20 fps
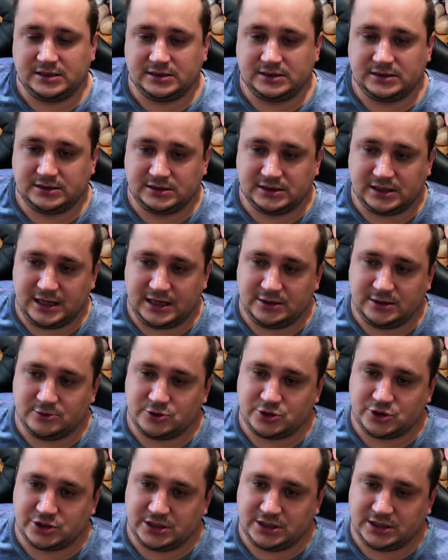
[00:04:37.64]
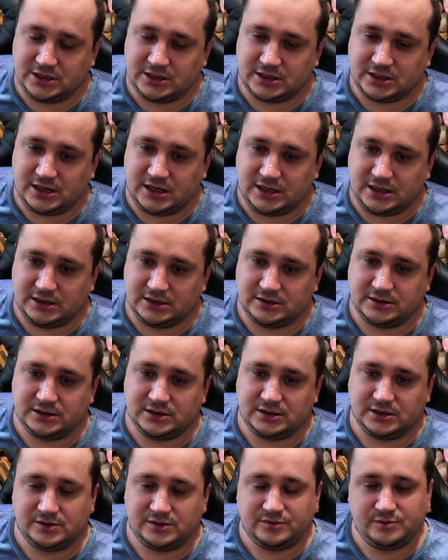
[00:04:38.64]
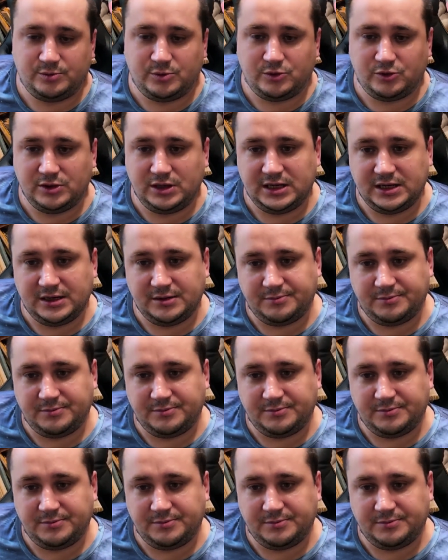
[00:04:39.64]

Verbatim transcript: Таль уже играл в более